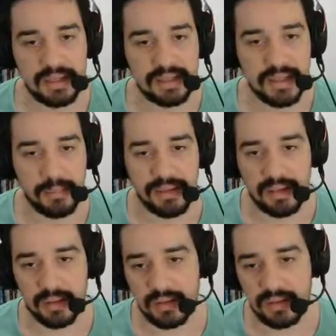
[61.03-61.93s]
Você tem que
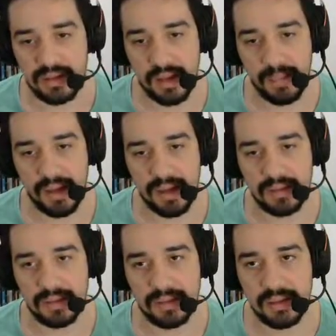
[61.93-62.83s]
matar todas as
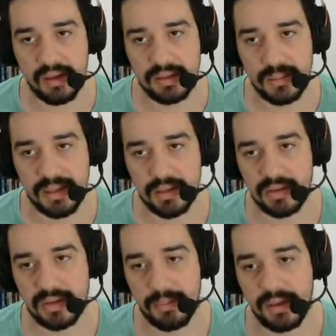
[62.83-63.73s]
abelhas e na hora que você matar
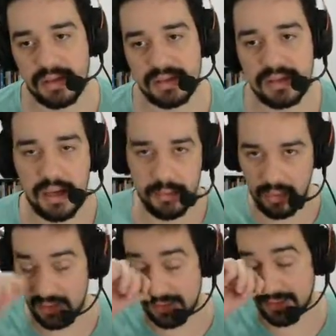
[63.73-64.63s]
todas as abelhas, a
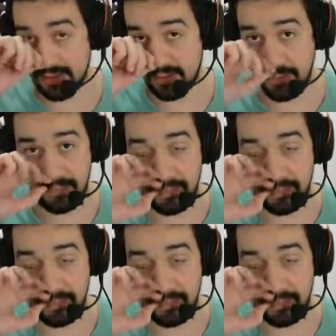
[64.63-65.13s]
moeda tá.